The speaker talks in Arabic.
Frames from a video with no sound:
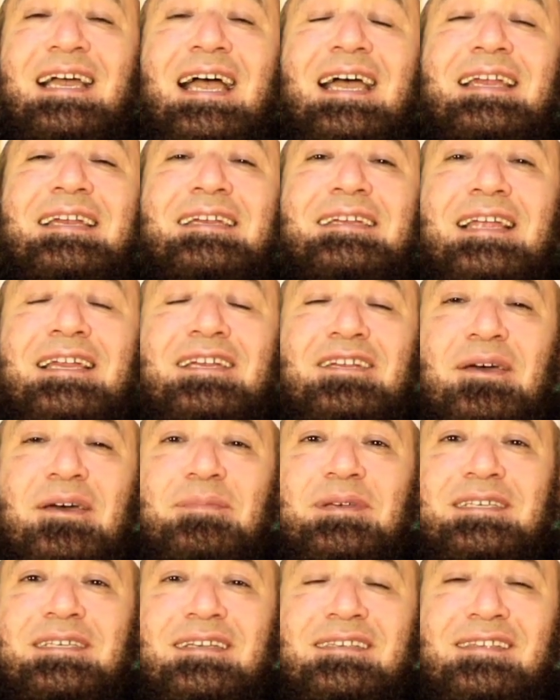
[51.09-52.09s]
أن
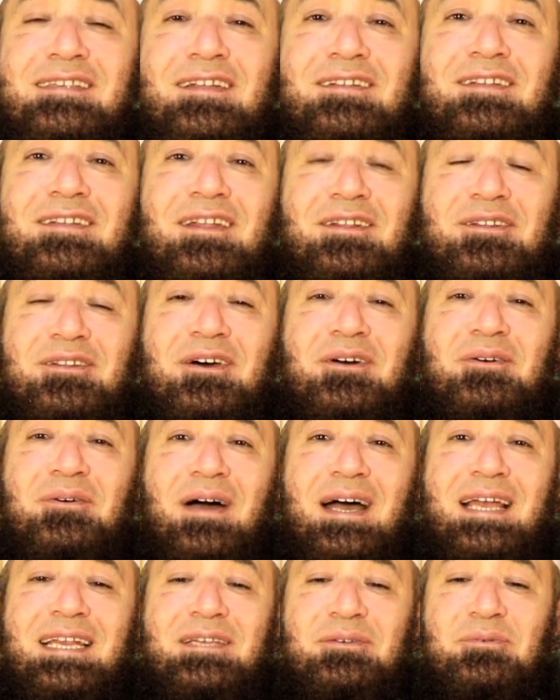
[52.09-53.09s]
النبي صلى
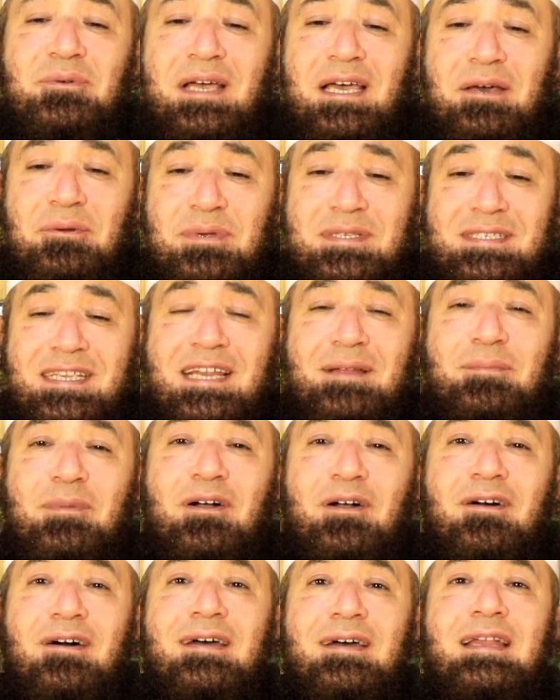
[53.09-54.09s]
الله عليه وآله وسلم
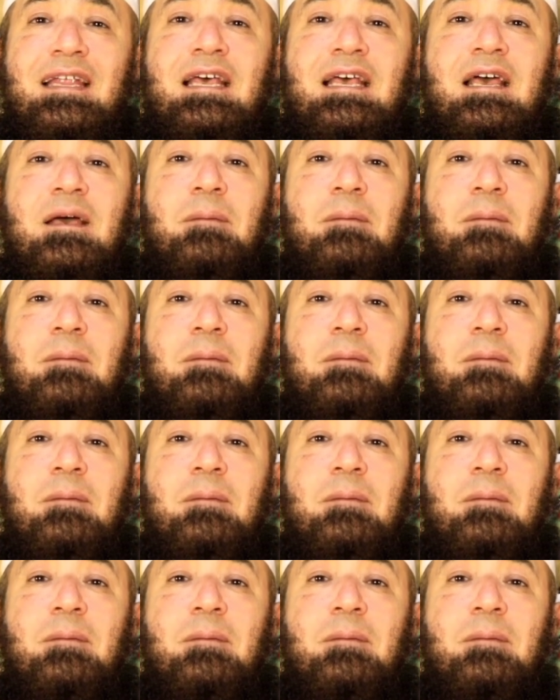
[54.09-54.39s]
قال